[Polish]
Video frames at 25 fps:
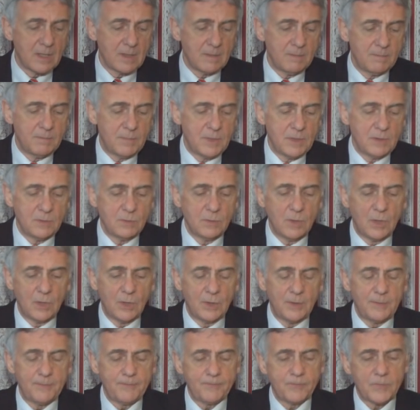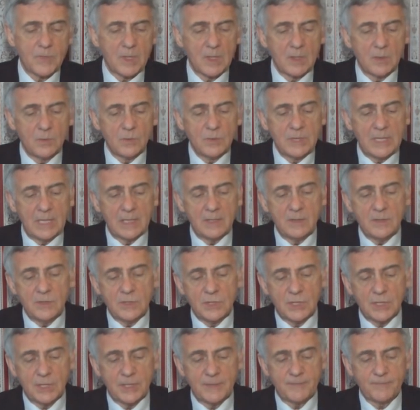y, było mm,
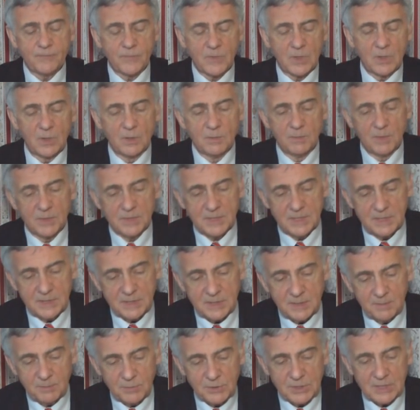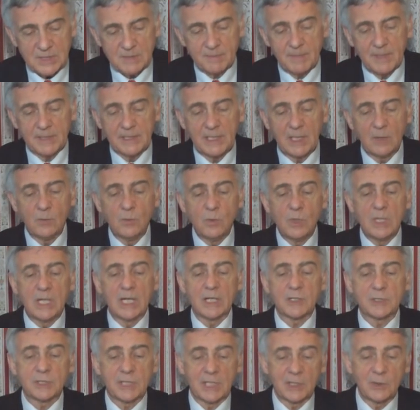ujęcie kompozycji przez pana
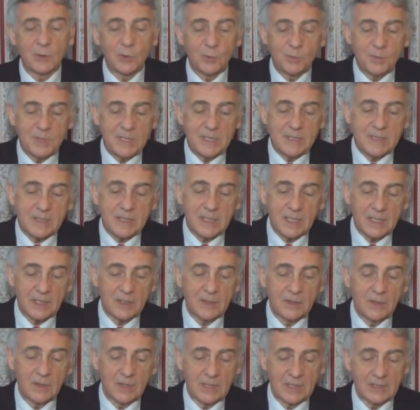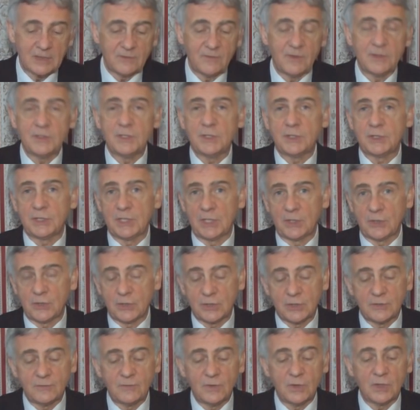Łukasza Krupińskiego, lat
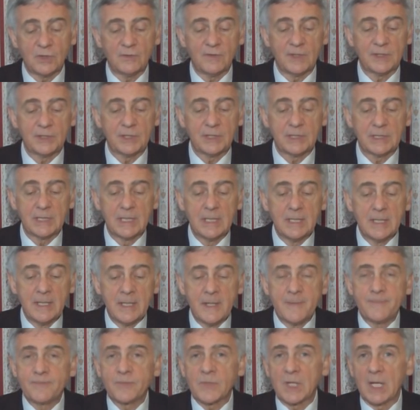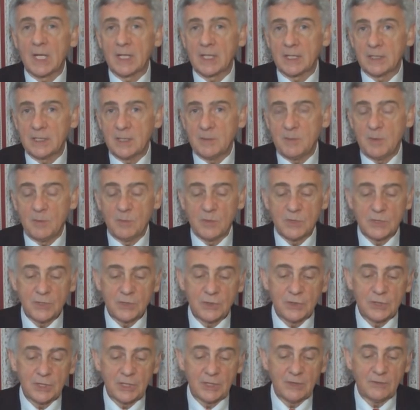23, wychowanek Akademii
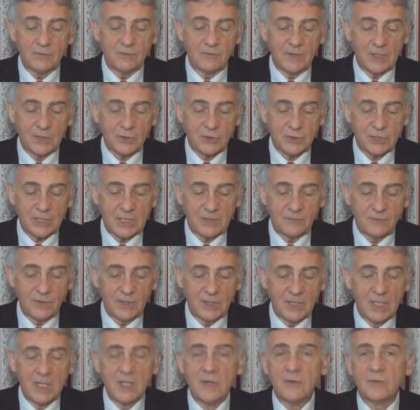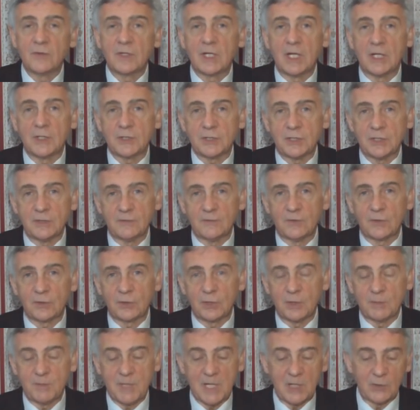Muzycznej w Warszawie w klasie
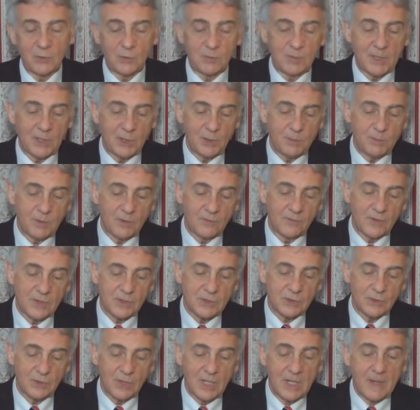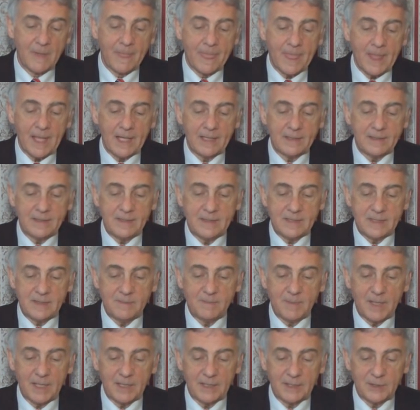fortepianu pani profesor Alicji
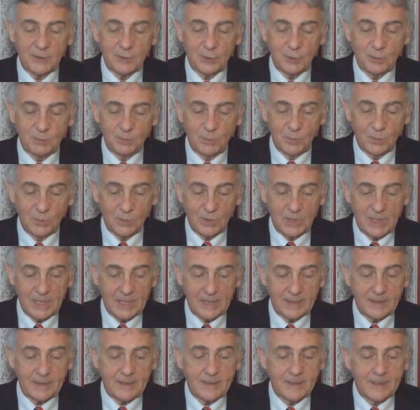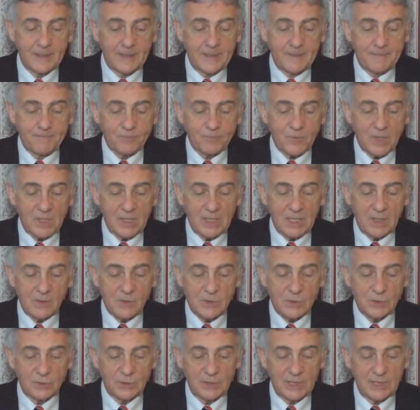Palety Bugaj. Grał
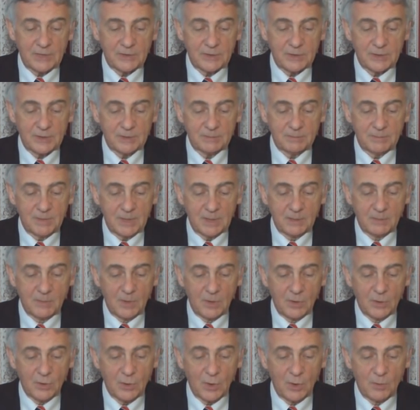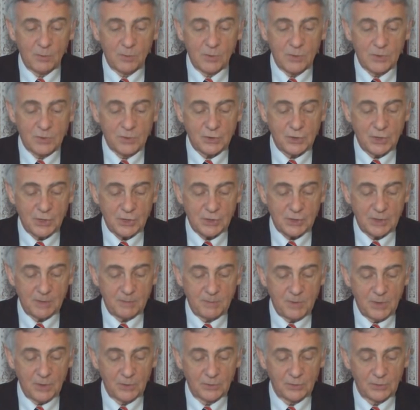sonatę bemol op.
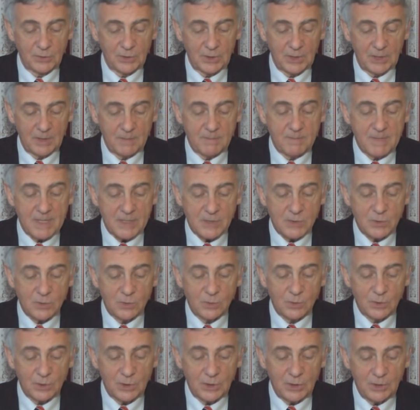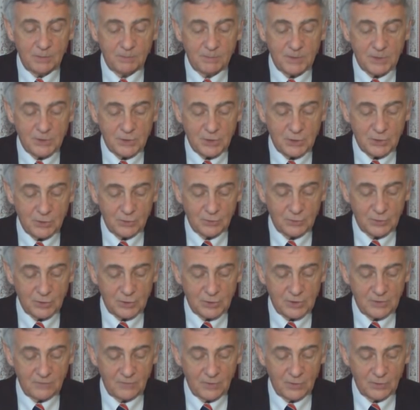35, mazurki
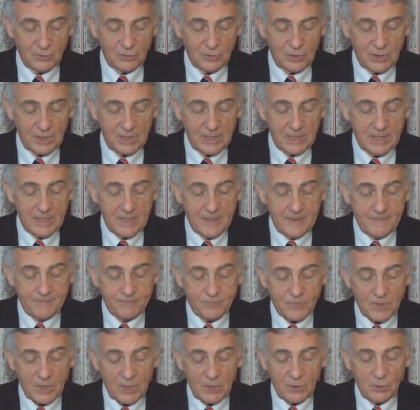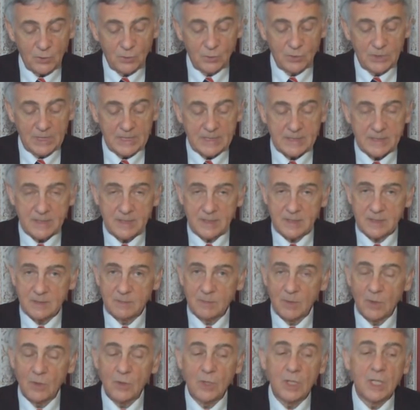59, etiudę
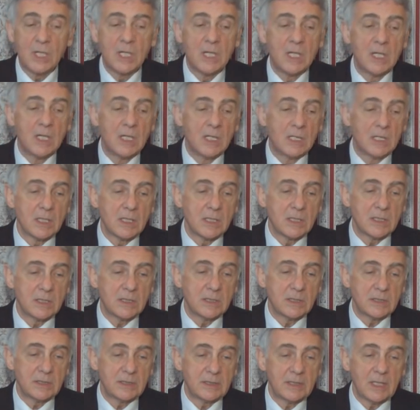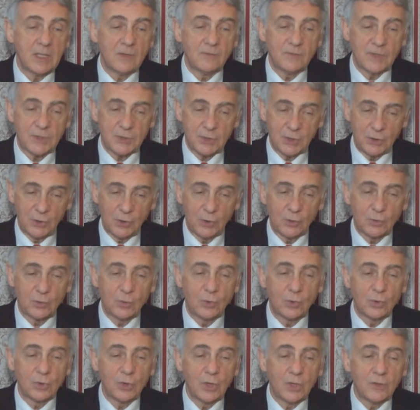cismol, tę właśnie
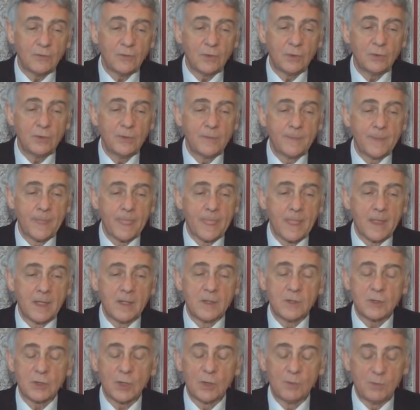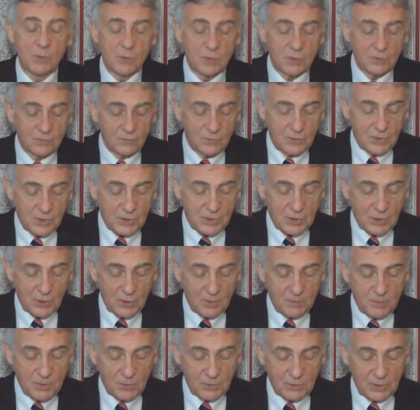nokturnową z opusu
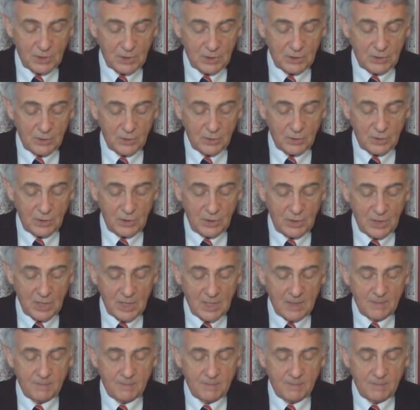25 i